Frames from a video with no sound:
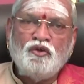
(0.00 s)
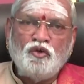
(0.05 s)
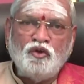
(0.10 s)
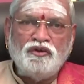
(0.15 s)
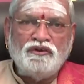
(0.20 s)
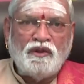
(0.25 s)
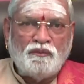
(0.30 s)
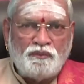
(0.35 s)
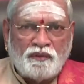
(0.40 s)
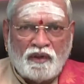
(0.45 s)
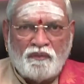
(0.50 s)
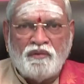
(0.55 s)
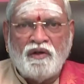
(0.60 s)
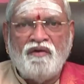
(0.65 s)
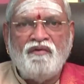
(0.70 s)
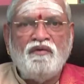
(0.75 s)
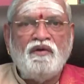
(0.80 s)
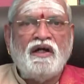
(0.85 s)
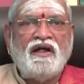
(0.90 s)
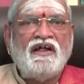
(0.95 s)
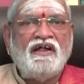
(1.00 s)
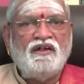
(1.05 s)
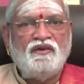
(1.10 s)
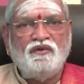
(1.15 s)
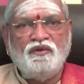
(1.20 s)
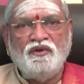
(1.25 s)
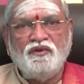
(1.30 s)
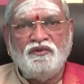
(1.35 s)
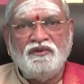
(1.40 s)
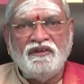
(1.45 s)
కొంత ప్రభావం అక్కడ
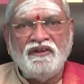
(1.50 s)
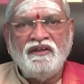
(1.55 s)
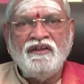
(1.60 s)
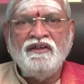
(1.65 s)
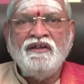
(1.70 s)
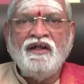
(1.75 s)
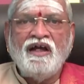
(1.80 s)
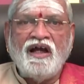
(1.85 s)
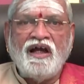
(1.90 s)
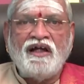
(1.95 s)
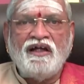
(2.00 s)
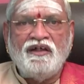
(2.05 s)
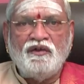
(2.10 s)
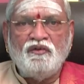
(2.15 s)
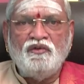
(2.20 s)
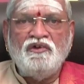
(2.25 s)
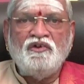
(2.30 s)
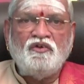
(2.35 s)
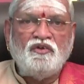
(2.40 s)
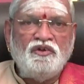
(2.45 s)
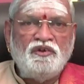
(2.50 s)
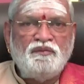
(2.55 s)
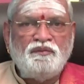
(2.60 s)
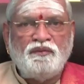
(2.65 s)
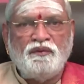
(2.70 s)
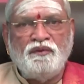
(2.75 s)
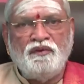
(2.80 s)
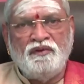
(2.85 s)
కూడా ఉంది అక్కడ కూడా కొన్ని